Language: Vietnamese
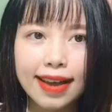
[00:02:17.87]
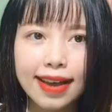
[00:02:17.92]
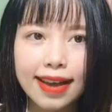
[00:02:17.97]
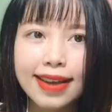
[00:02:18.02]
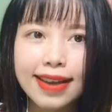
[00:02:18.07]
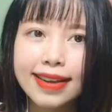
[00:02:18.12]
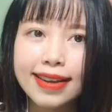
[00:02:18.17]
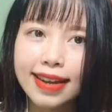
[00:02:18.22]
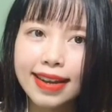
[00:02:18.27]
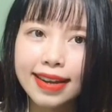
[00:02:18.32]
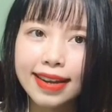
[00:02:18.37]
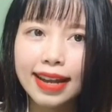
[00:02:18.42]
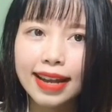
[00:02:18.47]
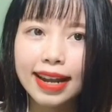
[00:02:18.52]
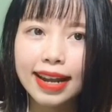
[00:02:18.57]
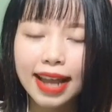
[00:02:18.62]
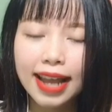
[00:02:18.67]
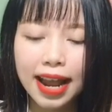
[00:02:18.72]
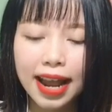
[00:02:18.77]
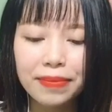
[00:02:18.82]
Đến ngày
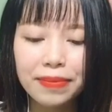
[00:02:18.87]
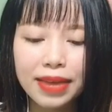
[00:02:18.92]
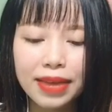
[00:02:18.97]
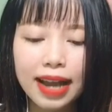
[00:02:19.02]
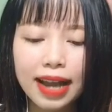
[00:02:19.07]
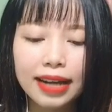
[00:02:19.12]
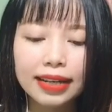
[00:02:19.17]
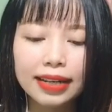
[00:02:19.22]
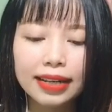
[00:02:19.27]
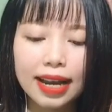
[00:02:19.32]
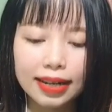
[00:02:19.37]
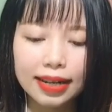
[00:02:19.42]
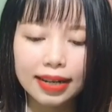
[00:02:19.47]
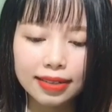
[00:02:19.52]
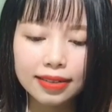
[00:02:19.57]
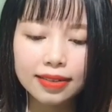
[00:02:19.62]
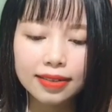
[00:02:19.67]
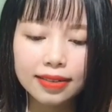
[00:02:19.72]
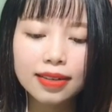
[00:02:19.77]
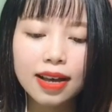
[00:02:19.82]
22 tháng 4,
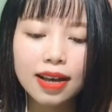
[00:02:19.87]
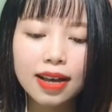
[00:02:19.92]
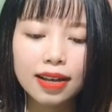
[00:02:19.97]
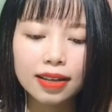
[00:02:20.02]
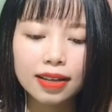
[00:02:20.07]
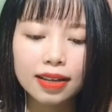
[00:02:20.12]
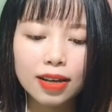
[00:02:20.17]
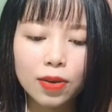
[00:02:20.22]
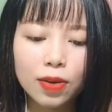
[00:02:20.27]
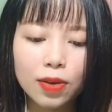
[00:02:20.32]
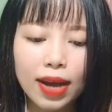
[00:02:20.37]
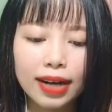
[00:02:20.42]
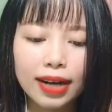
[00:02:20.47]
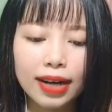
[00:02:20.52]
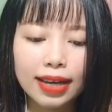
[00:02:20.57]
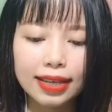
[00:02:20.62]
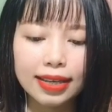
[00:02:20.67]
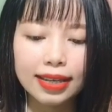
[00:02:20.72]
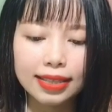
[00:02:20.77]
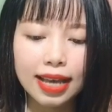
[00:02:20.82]
cơ quan cảnh
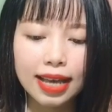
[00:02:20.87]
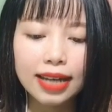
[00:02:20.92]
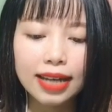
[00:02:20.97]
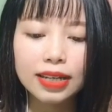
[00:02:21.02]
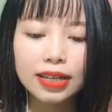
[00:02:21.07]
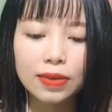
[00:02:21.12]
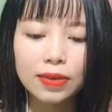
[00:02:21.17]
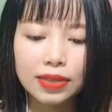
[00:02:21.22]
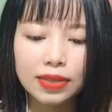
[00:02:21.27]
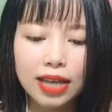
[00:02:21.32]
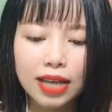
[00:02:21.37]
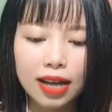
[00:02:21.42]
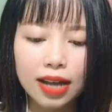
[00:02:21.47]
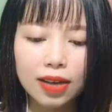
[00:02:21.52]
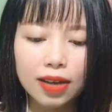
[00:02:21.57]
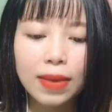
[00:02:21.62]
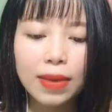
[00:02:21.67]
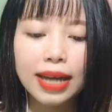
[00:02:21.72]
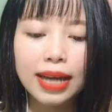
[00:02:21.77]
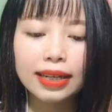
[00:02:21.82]
sát điều tra công
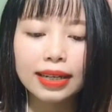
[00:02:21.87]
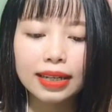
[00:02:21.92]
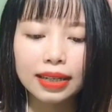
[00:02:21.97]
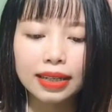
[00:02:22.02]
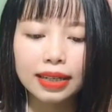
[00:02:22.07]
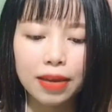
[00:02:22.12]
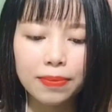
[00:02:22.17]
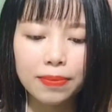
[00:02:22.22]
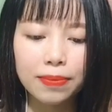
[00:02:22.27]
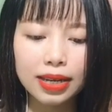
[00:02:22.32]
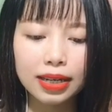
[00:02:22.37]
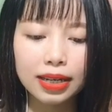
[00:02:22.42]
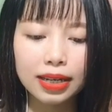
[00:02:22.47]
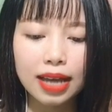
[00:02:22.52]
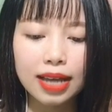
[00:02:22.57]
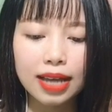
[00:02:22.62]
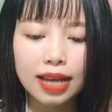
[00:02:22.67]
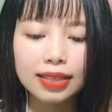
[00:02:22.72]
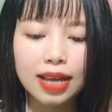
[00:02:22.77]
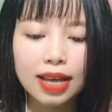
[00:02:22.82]
an tỉnh Thái Bình đã
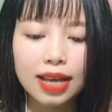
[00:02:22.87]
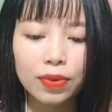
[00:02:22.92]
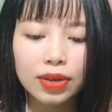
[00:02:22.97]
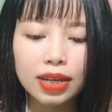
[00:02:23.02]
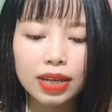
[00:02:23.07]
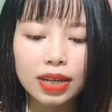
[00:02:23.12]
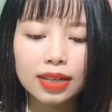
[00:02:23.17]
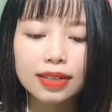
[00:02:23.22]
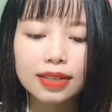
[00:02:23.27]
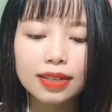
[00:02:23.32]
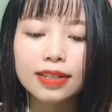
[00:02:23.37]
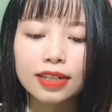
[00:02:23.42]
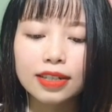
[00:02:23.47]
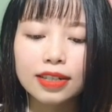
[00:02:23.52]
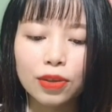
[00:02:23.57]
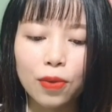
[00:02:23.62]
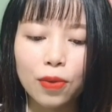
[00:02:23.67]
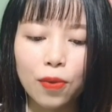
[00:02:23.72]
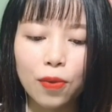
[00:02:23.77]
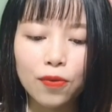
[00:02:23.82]
ra quyết định khởi
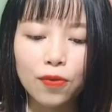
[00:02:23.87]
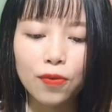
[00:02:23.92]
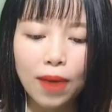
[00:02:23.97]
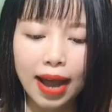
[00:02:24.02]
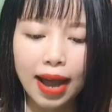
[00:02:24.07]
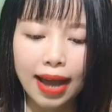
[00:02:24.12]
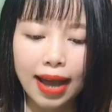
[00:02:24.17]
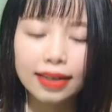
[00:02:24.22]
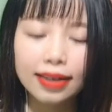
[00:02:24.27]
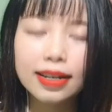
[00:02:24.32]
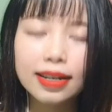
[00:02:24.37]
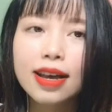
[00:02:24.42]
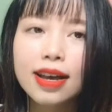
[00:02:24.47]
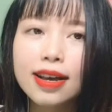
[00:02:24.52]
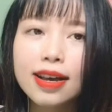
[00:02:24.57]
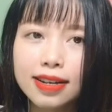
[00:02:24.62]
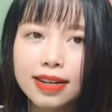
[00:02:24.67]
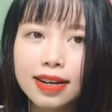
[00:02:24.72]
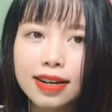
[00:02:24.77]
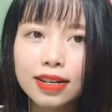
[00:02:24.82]
tố vụ án,
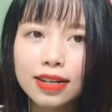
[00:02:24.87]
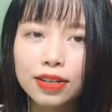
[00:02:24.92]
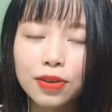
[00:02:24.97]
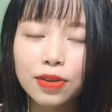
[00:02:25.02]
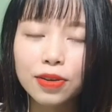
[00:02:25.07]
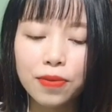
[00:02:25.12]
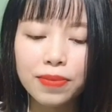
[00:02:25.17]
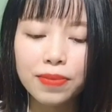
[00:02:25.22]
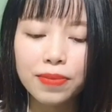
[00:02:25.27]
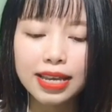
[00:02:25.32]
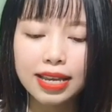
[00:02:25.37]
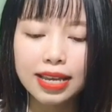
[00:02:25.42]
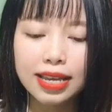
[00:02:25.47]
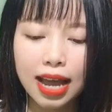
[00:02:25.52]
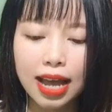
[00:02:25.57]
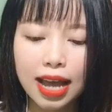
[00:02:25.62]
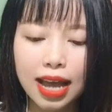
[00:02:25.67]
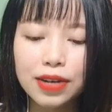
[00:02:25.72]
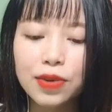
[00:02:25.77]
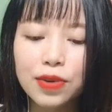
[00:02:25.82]
khởi tố bị
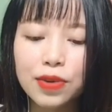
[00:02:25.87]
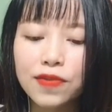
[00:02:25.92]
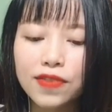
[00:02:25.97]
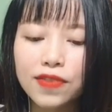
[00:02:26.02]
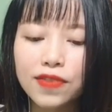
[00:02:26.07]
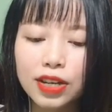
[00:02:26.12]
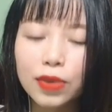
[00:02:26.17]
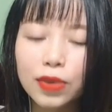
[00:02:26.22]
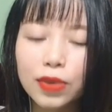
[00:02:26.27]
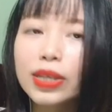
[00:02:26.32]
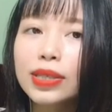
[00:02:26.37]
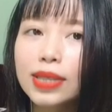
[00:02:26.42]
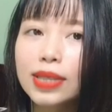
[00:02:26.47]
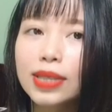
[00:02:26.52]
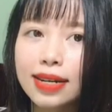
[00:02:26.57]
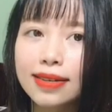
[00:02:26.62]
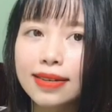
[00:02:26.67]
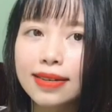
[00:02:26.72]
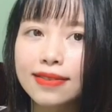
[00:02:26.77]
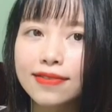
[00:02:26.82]
can đối với Nguyễn Xuân
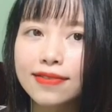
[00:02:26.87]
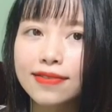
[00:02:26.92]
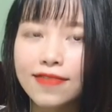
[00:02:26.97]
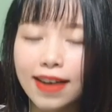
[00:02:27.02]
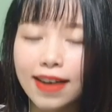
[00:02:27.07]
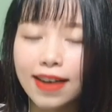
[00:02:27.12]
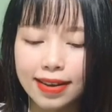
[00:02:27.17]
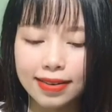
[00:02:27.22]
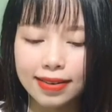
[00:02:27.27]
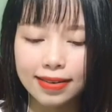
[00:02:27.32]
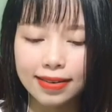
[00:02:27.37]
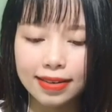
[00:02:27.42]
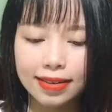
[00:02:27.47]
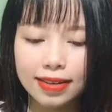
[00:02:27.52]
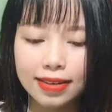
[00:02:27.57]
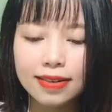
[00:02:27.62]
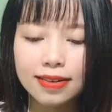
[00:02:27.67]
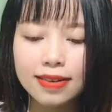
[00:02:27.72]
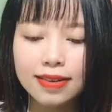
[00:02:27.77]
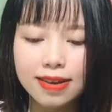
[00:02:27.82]
Đường và Ninh Đức
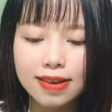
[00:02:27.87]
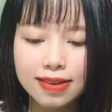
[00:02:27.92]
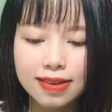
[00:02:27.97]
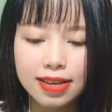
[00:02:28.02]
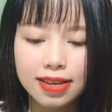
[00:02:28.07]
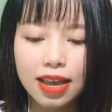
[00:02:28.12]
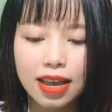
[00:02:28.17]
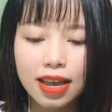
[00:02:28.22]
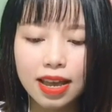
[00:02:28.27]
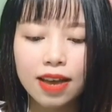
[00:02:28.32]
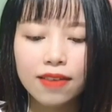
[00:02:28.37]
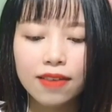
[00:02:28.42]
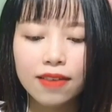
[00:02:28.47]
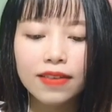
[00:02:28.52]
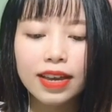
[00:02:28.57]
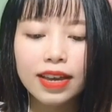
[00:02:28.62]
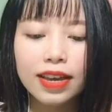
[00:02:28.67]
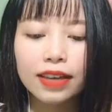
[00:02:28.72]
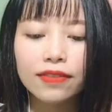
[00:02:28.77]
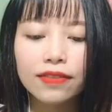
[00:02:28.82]
Lợi về
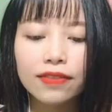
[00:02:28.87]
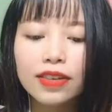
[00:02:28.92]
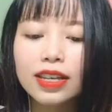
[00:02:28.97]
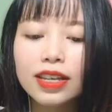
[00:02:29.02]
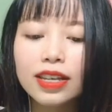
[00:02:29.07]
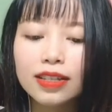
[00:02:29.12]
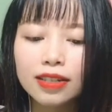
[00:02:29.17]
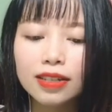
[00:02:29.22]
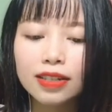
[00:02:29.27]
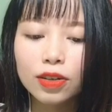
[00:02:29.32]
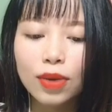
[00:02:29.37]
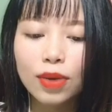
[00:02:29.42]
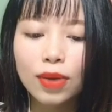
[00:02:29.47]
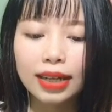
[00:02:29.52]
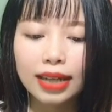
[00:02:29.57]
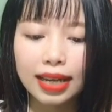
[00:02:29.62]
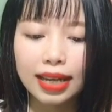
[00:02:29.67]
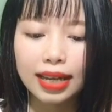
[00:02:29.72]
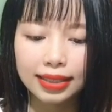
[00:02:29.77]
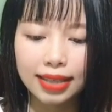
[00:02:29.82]
hành vi cưỡng đoạt tài
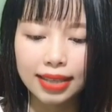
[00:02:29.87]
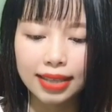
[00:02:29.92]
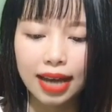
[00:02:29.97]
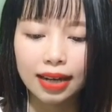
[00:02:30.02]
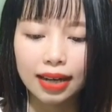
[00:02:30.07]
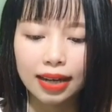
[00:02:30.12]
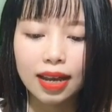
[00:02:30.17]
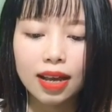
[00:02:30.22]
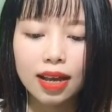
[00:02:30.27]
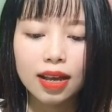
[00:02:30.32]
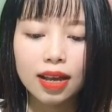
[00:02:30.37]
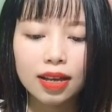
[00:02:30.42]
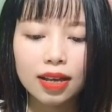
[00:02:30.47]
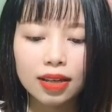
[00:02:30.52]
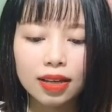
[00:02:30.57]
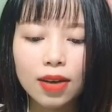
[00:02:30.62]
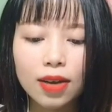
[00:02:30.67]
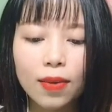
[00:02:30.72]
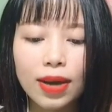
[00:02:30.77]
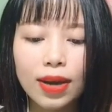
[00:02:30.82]
sản. Cơ
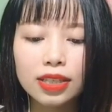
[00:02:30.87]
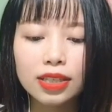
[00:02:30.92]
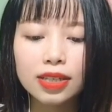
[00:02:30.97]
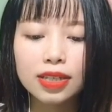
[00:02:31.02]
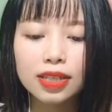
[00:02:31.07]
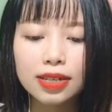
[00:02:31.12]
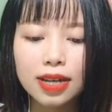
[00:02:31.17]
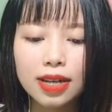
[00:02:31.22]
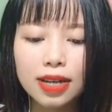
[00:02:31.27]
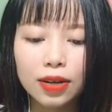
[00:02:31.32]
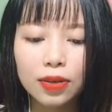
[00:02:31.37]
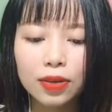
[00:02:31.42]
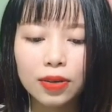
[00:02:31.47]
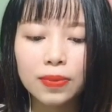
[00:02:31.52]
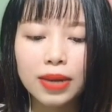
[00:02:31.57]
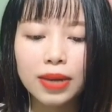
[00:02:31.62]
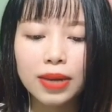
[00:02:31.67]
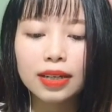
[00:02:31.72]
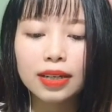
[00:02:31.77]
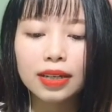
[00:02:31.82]
quan chức năng cũng đã
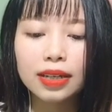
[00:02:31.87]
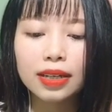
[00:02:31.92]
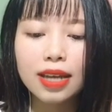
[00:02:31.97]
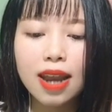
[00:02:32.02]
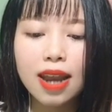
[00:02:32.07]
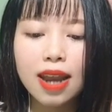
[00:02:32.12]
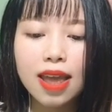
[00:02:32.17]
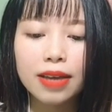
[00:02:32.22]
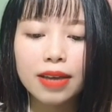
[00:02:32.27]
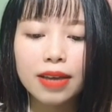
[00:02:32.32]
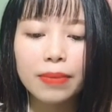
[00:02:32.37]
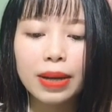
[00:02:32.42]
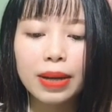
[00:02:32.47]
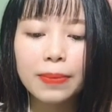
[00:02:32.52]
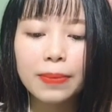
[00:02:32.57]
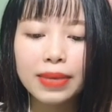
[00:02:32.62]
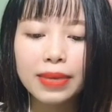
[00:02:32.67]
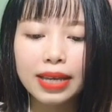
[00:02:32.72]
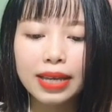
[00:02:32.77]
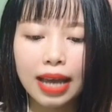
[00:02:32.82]
thực hiện lệnh bắt bị
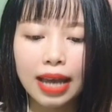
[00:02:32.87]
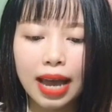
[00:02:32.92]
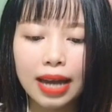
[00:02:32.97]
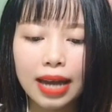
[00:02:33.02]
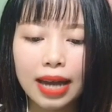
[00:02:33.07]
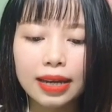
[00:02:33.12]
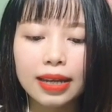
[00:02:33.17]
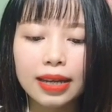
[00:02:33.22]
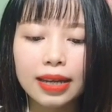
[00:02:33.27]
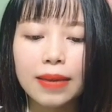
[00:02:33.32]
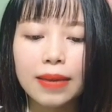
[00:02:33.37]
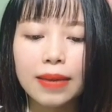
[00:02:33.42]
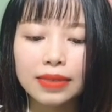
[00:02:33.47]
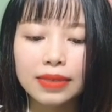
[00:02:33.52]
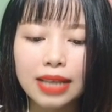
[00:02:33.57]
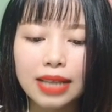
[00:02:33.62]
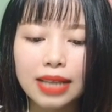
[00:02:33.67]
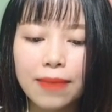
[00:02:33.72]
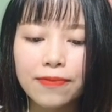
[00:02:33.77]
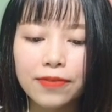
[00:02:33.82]
can để tạm
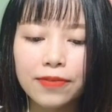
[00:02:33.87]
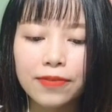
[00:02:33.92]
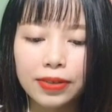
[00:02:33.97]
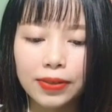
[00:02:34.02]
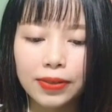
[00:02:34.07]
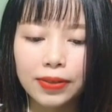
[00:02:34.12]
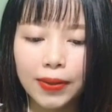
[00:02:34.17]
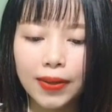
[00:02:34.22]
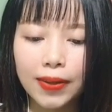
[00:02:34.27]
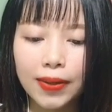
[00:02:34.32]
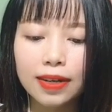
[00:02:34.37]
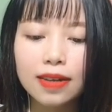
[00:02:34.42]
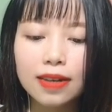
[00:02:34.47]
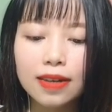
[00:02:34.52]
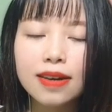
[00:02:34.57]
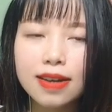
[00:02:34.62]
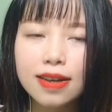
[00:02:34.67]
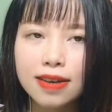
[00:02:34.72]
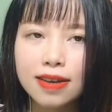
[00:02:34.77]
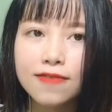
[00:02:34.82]
giam với Ninh Đức
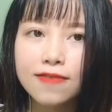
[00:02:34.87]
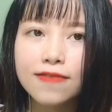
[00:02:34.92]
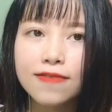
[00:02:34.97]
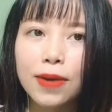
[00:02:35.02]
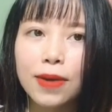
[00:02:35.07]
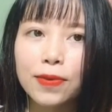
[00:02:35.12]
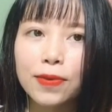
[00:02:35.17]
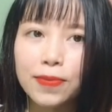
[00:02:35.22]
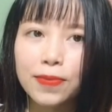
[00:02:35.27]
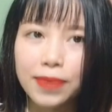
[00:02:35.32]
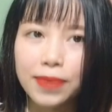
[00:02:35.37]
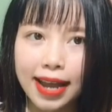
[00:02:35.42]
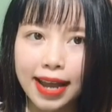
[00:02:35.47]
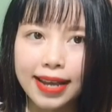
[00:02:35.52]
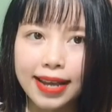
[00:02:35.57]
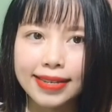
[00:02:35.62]
Lợi vào cùng ngày.